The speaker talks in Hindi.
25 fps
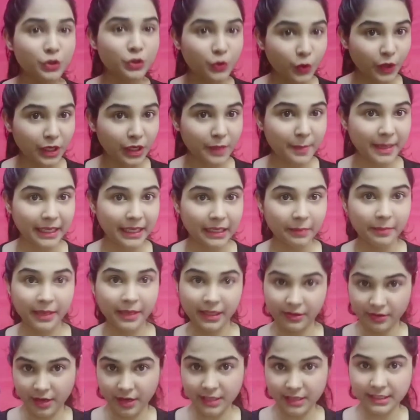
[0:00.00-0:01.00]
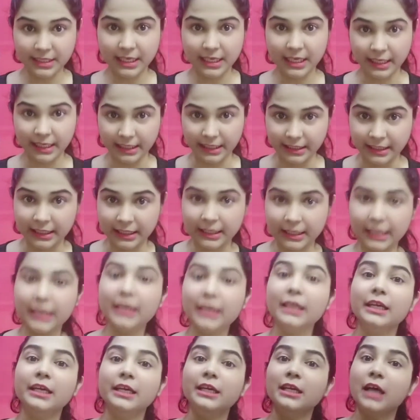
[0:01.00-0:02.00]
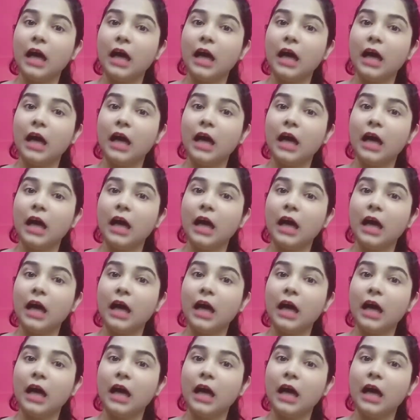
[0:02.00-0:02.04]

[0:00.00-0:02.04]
जो कि मैंने मिंत्रा से ख़रीदे थे